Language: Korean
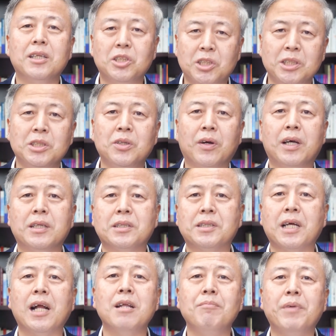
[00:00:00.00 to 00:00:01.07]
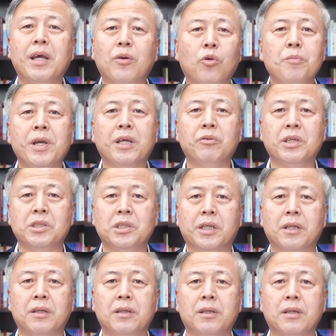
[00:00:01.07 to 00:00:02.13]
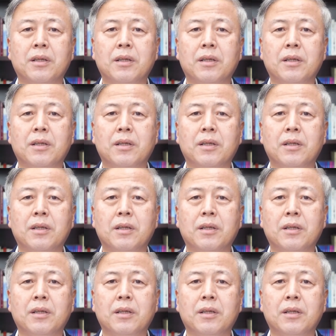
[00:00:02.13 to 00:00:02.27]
진정한 삶의 고백이 되시기를